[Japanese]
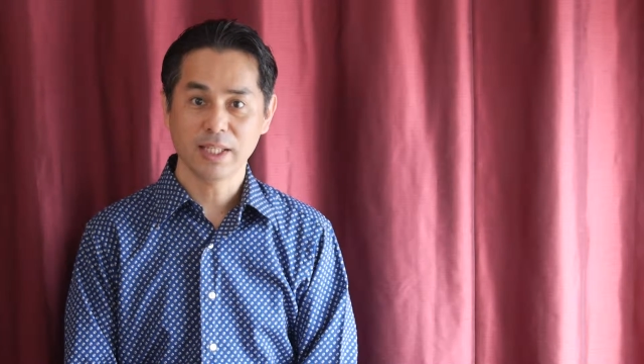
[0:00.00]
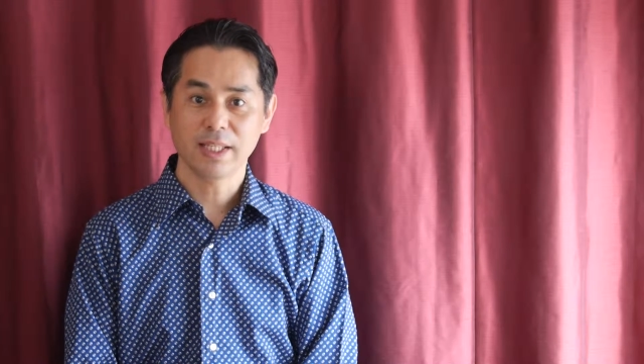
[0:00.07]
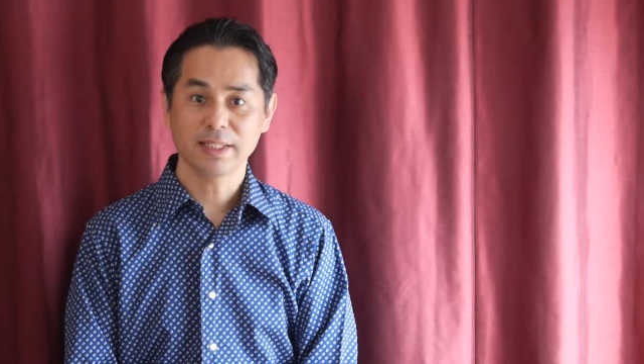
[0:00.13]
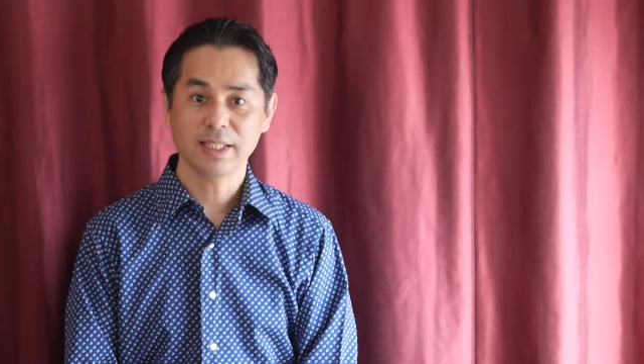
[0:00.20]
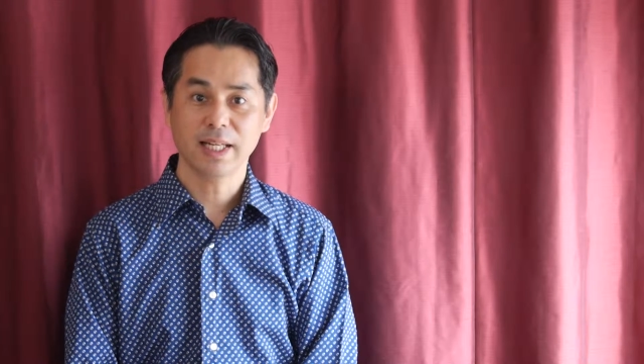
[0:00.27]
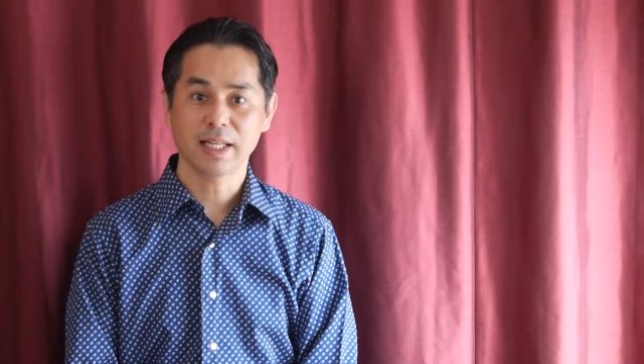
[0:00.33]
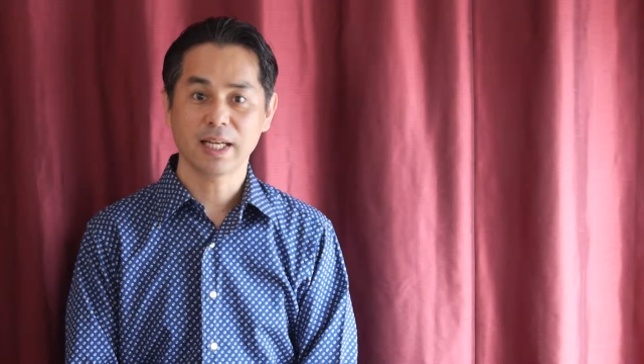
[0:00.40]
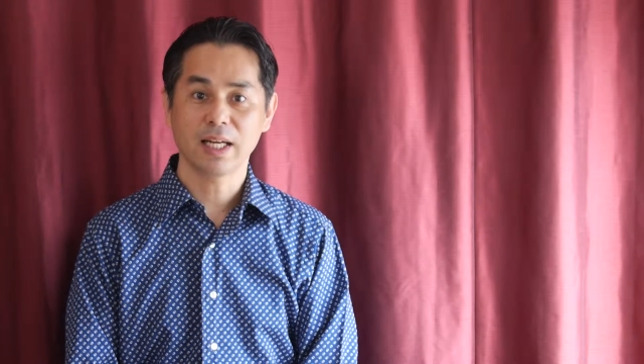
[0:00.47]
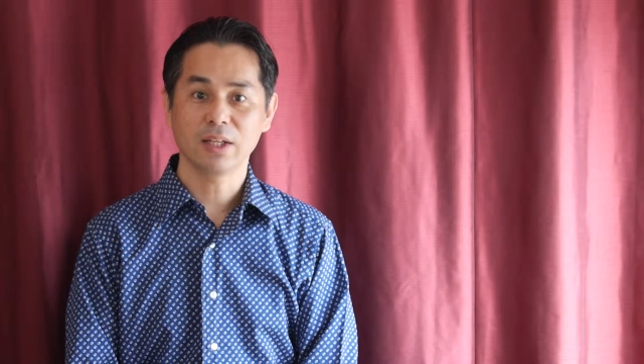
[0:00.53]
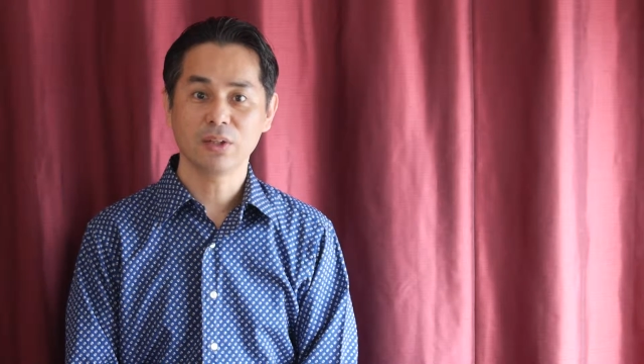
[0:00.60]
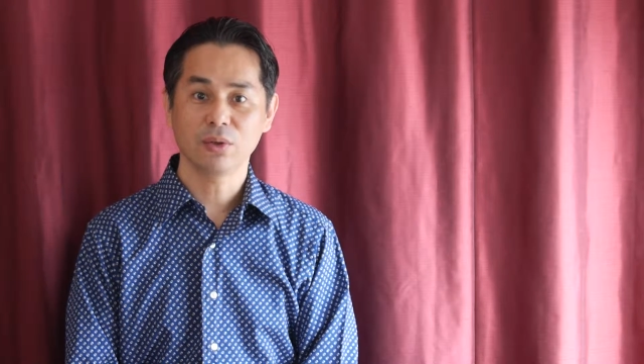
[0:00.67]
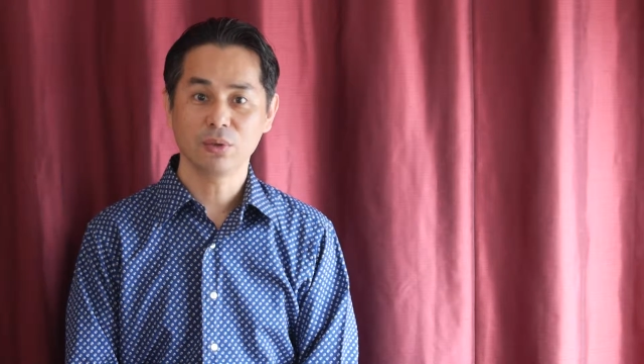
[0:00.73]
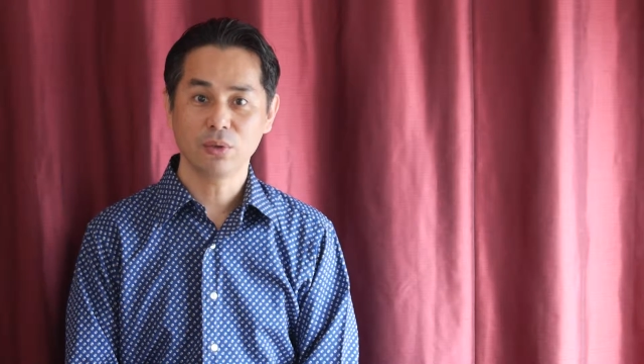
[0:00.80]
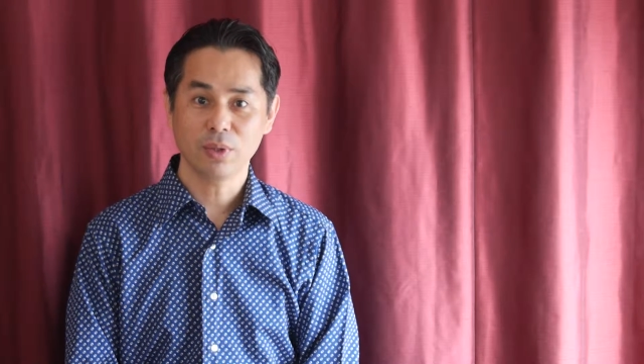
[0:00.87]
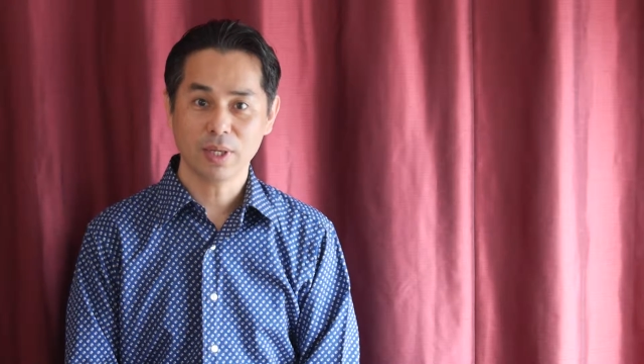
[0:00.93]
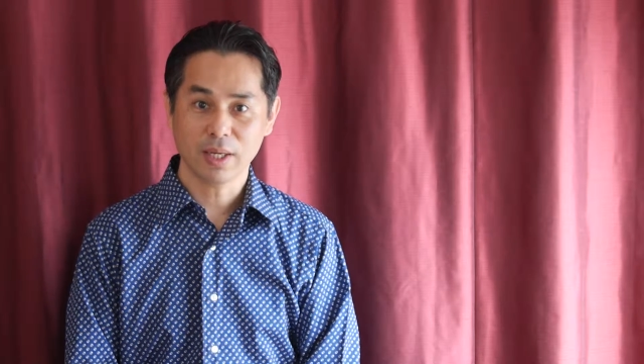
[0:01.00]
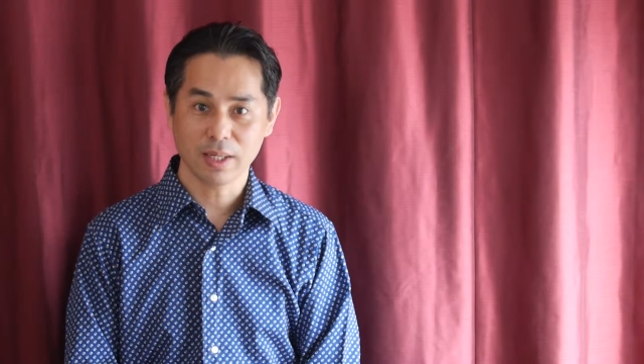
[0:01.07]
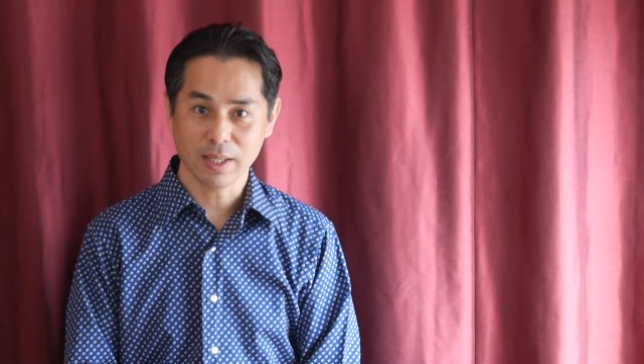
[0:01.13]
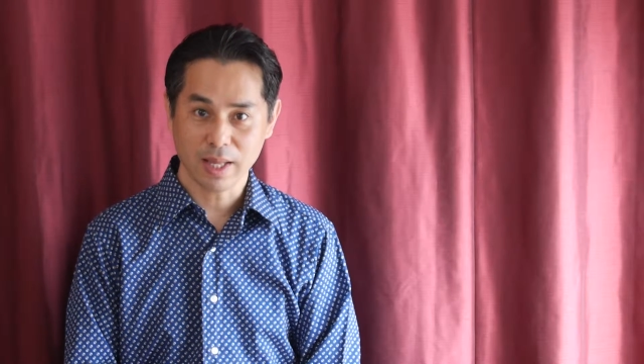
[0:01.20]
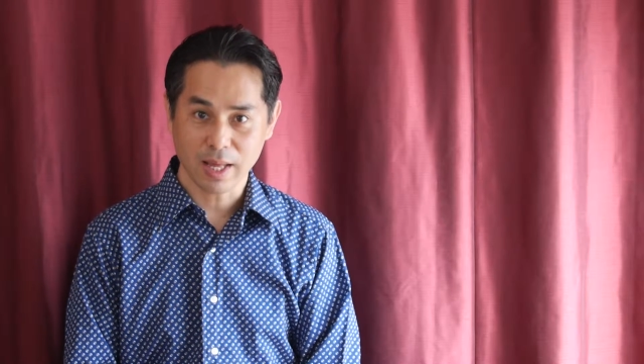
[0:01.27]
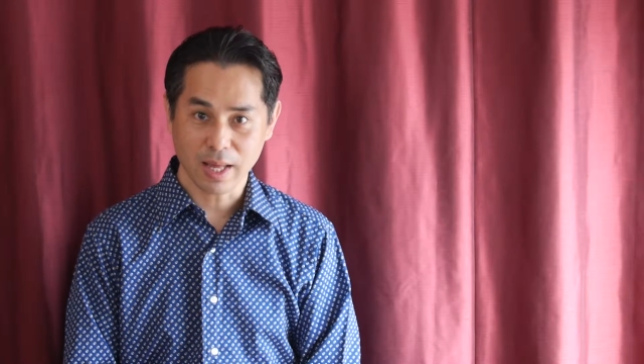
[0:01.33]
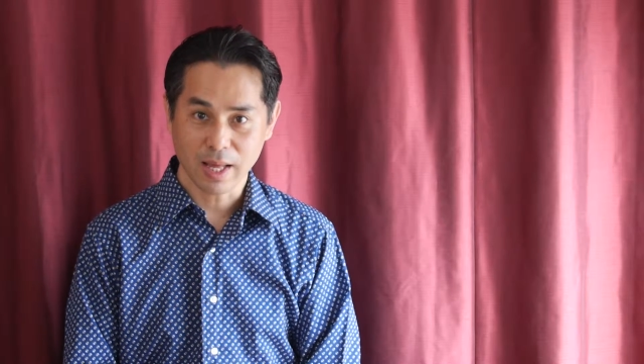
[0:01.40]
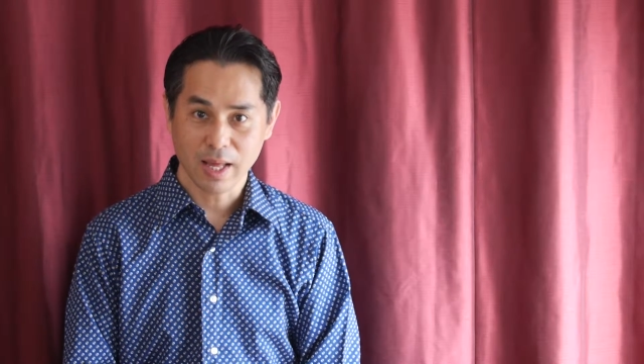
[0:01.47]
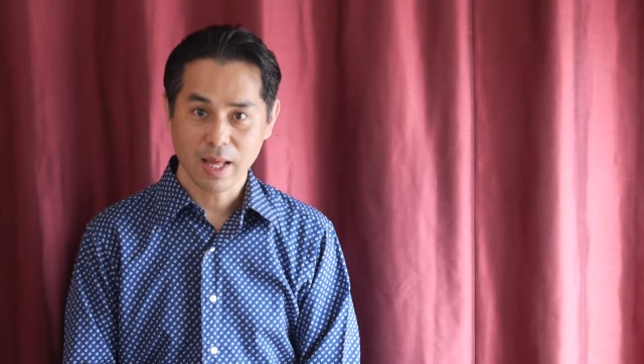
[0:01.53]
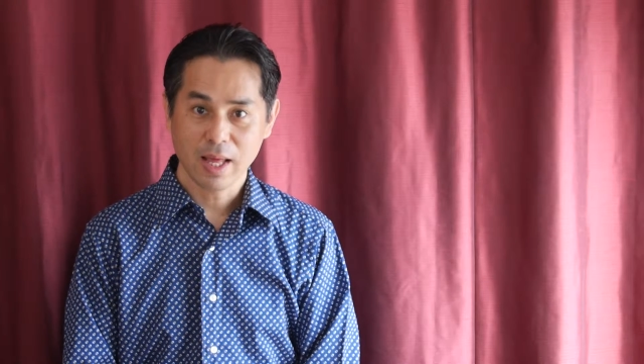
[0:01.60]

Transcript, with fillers: 出さない環境の中で